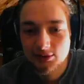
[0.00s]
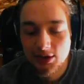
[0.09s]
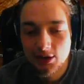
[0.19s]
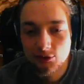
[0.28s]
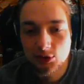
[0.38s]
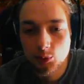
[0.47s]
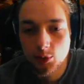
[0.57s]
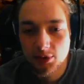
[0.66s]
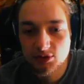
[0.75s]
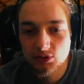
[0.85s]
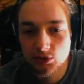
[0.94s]
äh, naja, von der
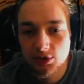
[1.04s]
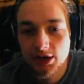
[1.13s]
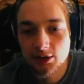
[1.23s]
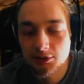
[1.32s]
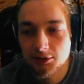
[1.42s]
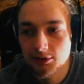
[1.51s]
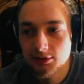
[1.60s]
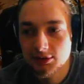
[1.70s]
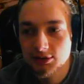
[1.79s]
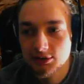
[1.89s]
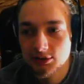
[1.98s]
Proportion her höher.
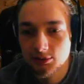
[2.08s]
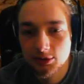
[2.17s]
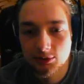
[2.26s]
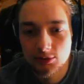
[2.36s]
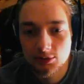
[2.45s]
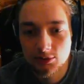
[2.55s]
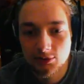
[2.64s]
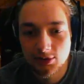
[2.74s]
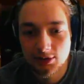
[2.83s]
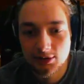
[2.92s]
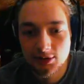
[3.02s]
Das könnte man natürlich auch
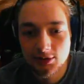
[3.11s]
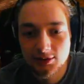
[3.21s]
sein.